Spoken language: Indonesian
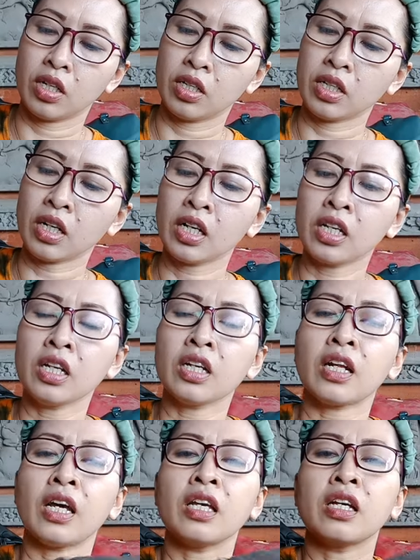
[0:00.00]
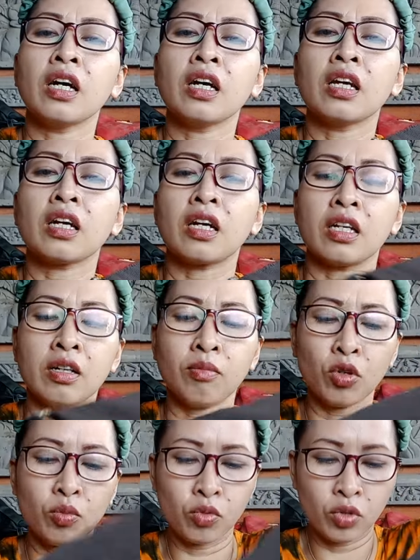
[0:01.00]
yang ini taiga ya kak ya
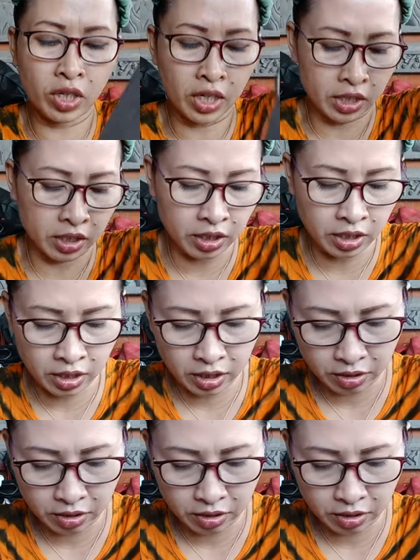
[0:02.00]
belum kulit asli